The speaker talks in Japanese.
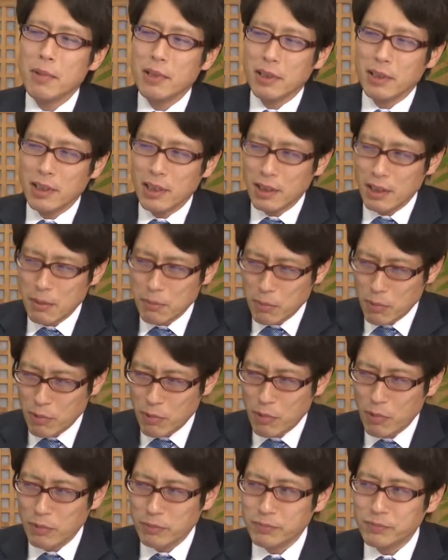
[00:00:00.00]
ただ
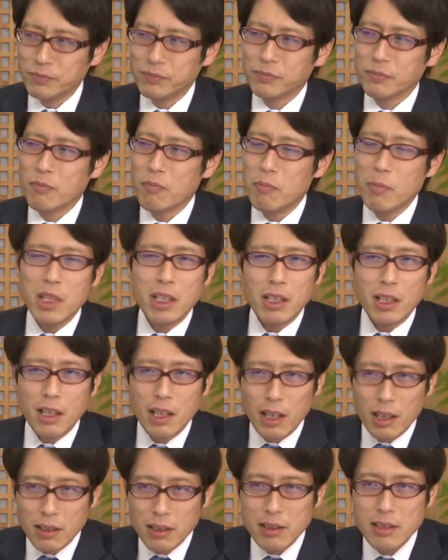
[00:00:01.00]
もう民
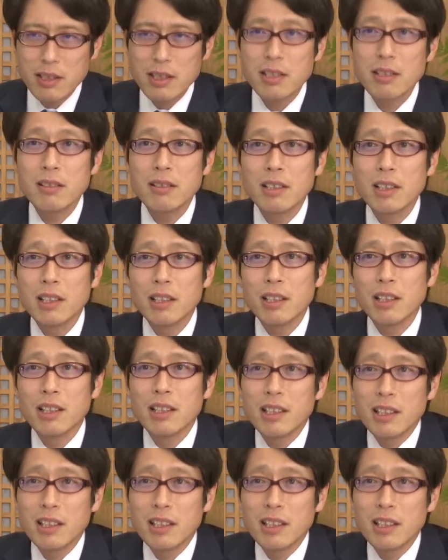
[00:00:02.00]
間人に